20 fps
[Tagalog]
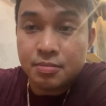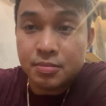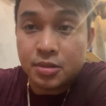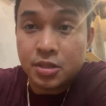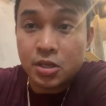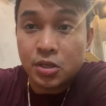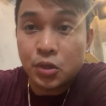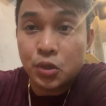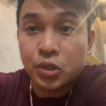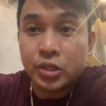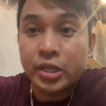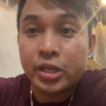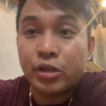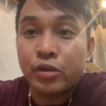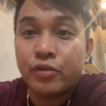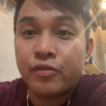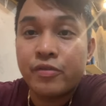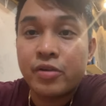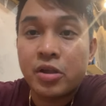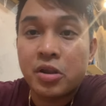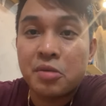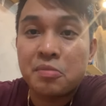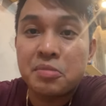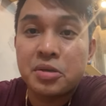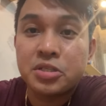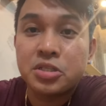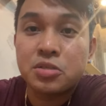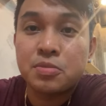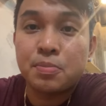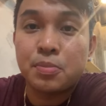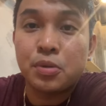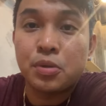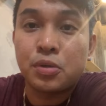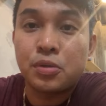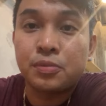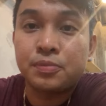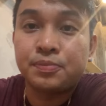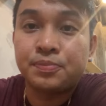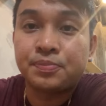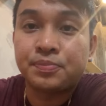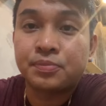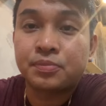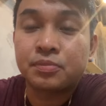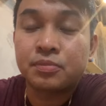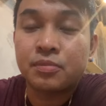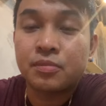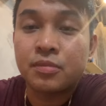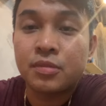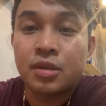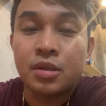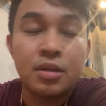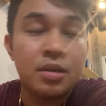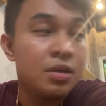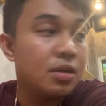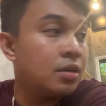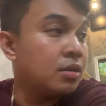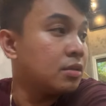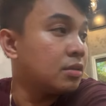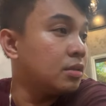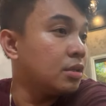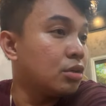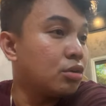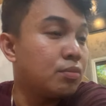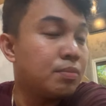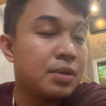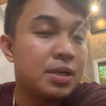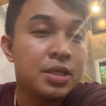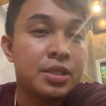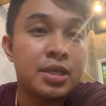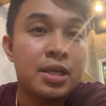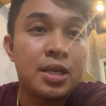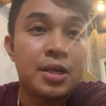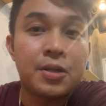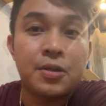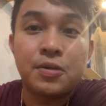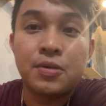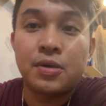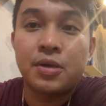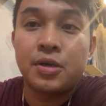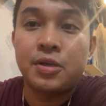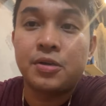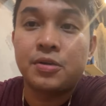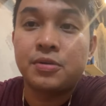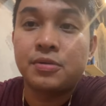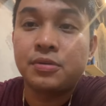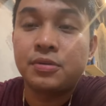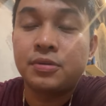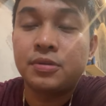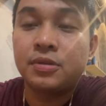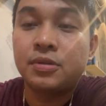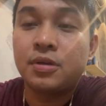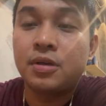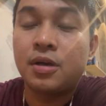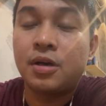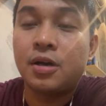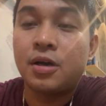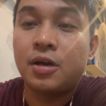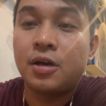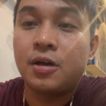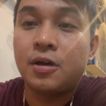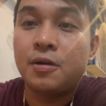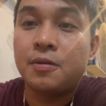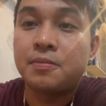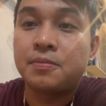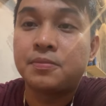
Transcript: Thank you, thank you very much po. Hindi ko pala dala yung ano. Um,